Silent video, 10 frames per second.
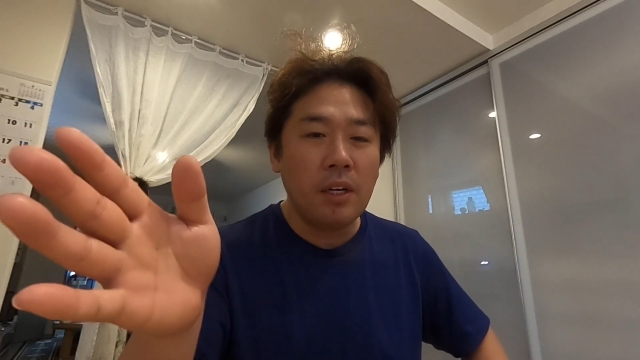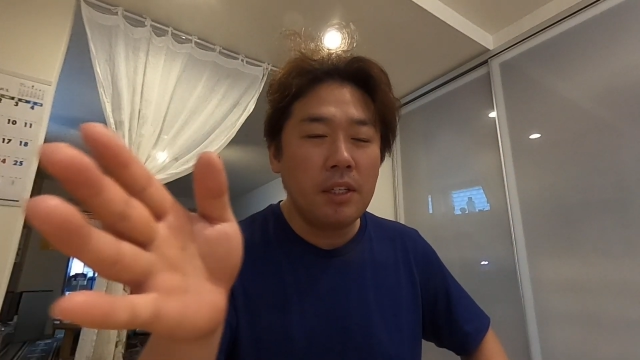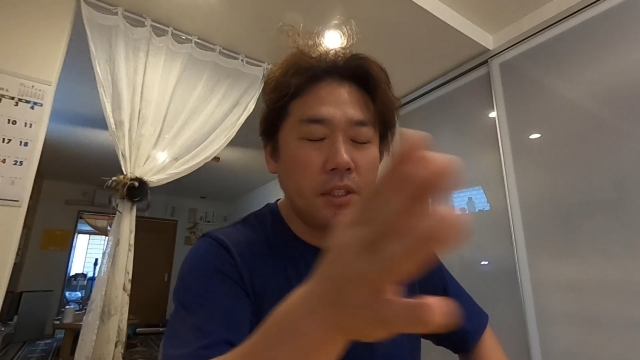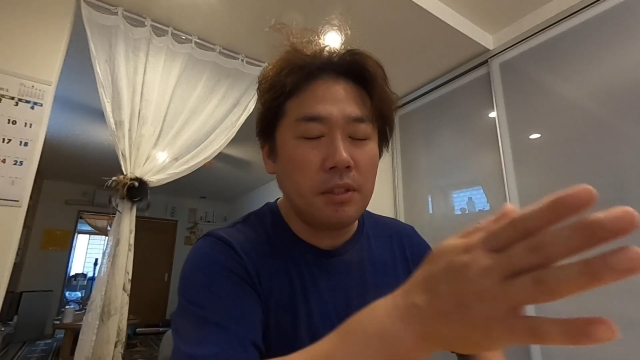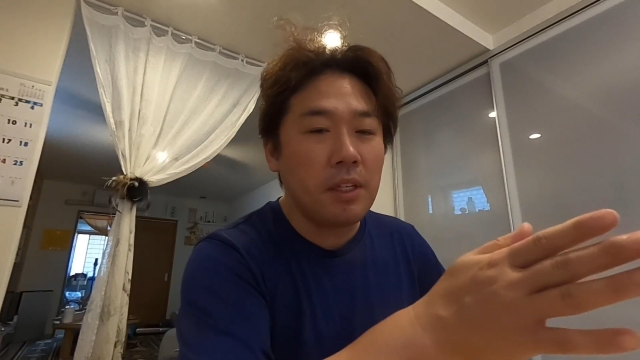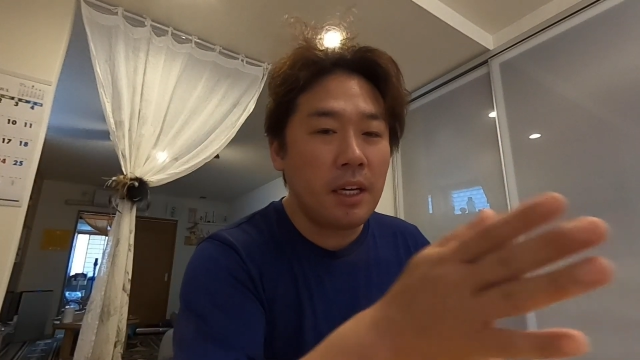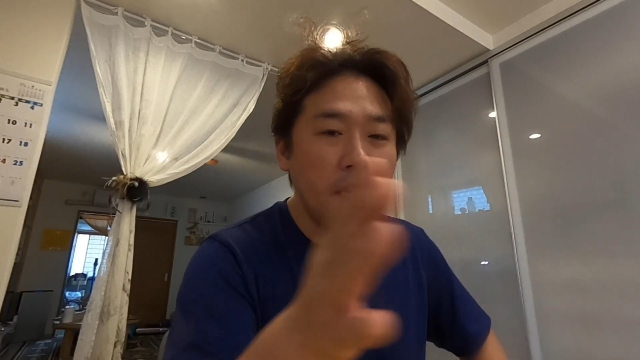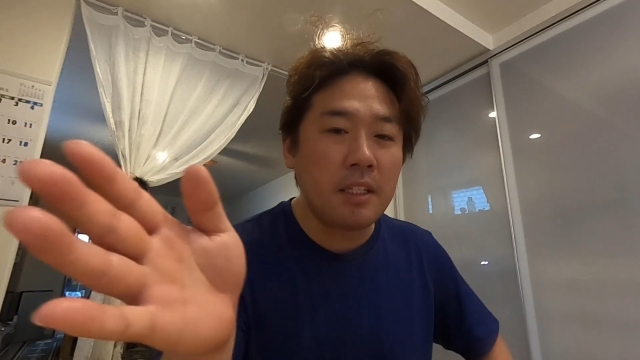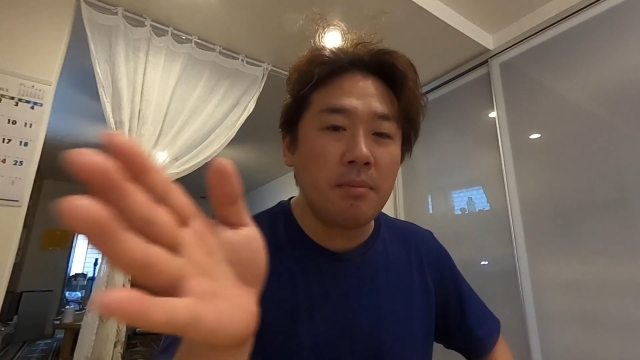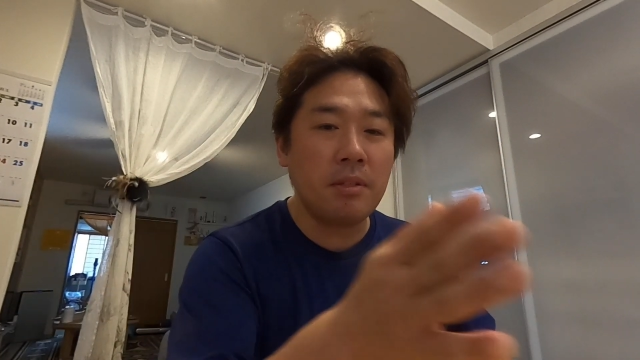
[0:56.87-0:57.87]
いっしゅうかん
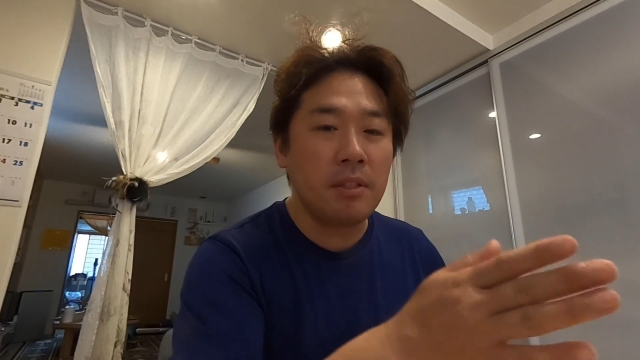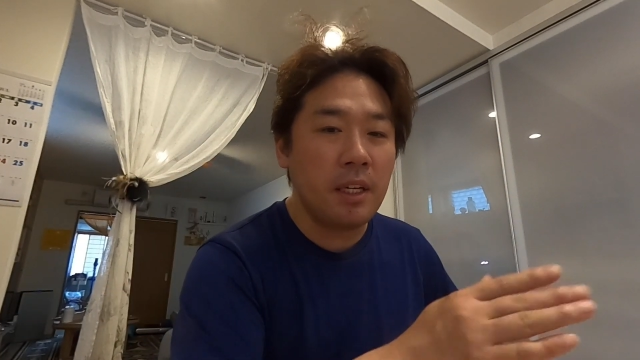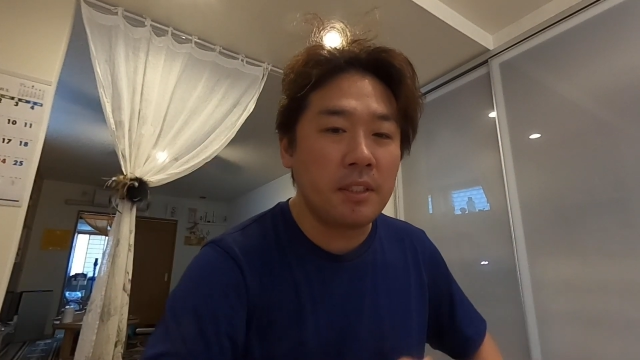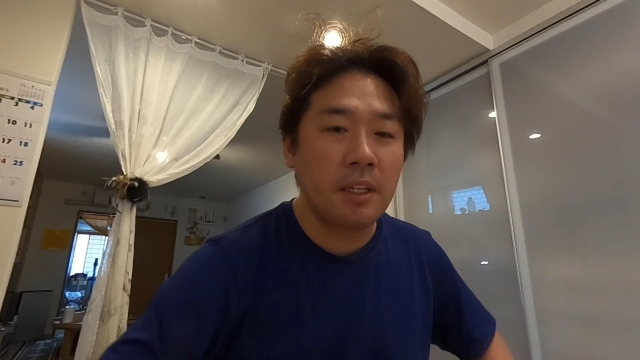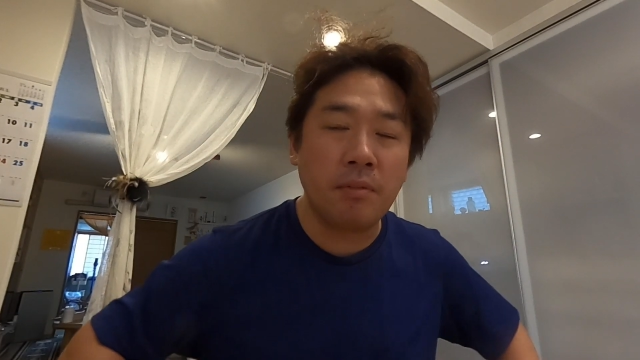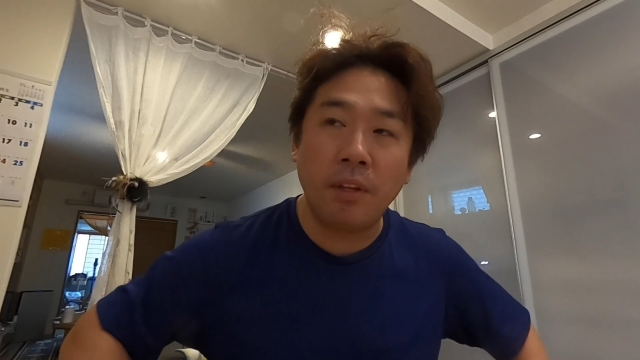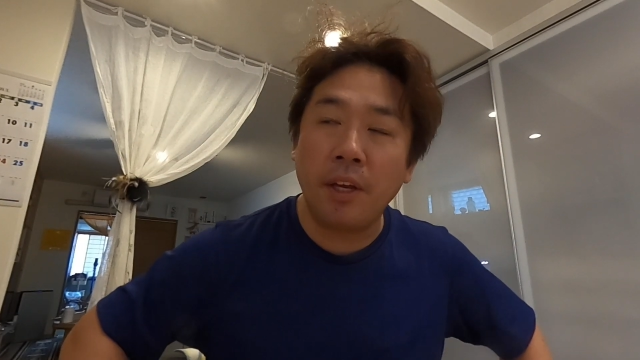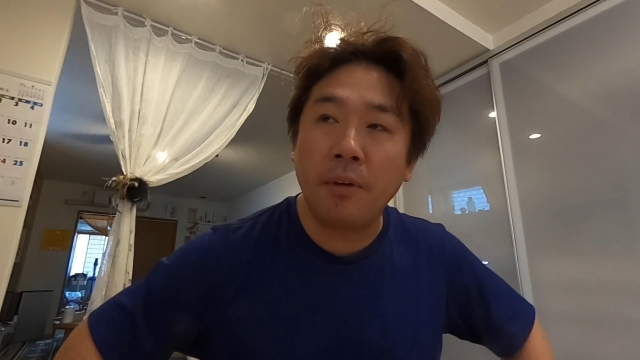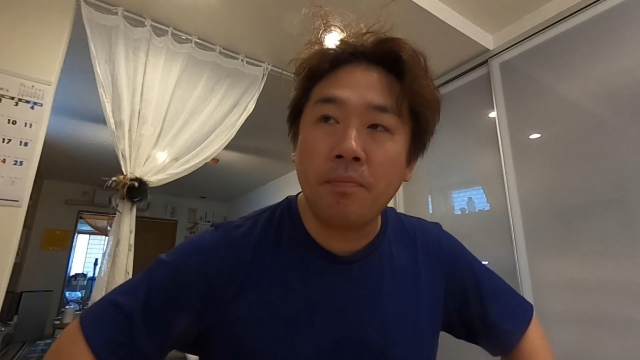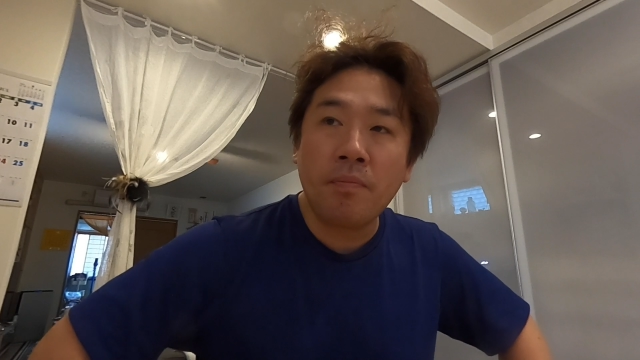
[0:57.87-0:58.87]
休まずにやっちゃうんで
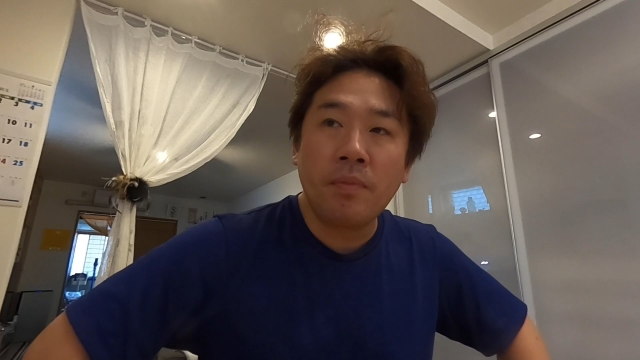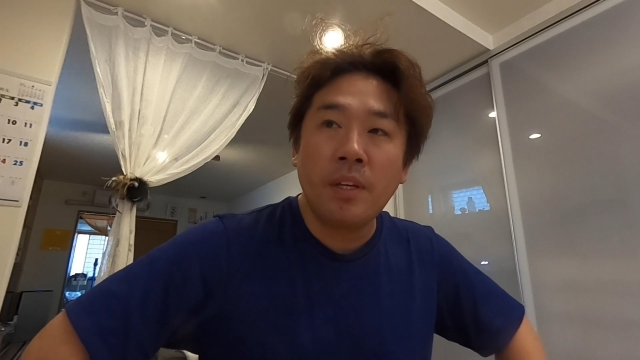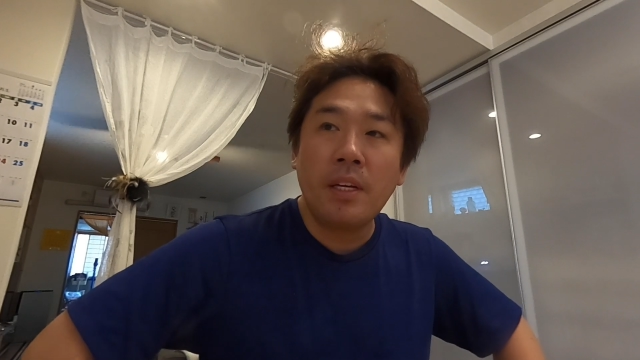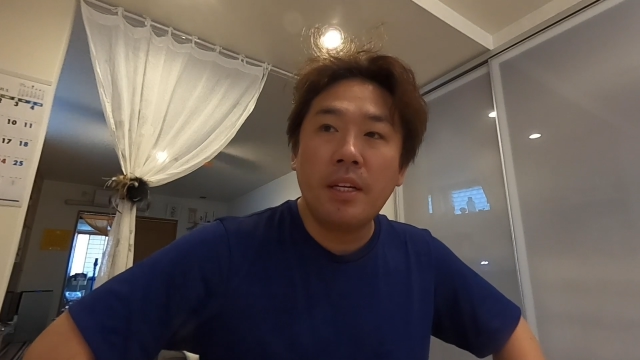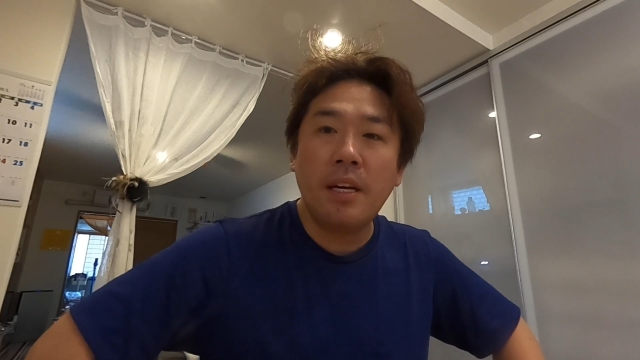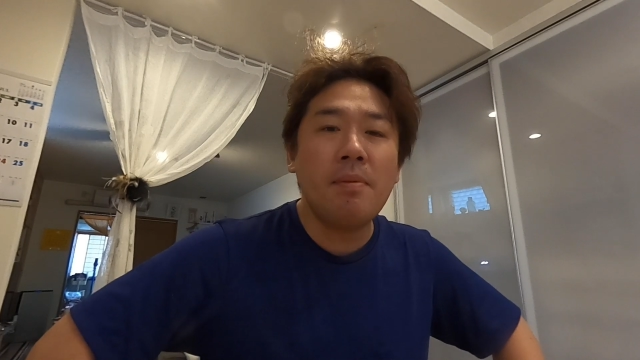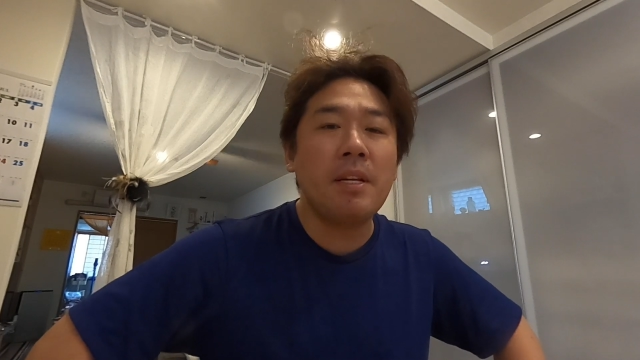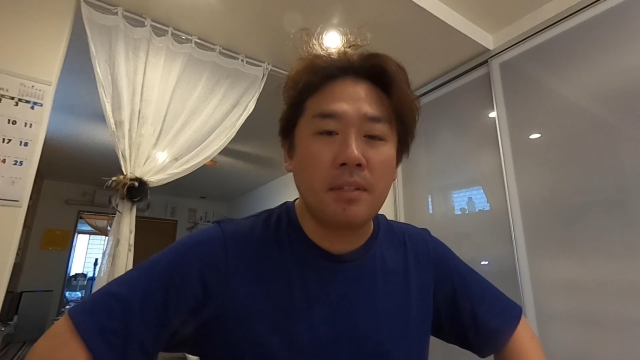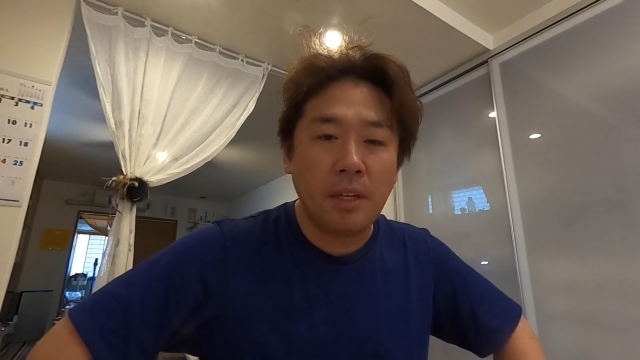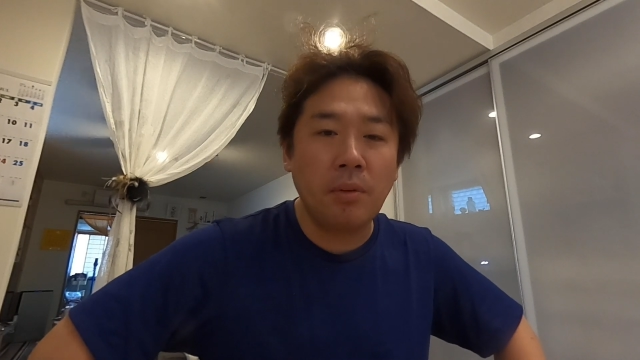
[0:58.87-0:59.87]
ダメ
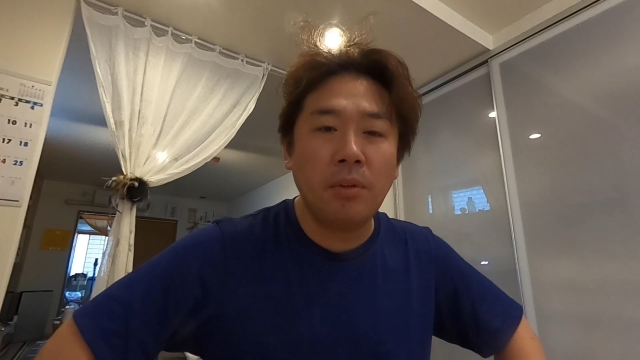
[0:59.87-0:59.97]
ですね。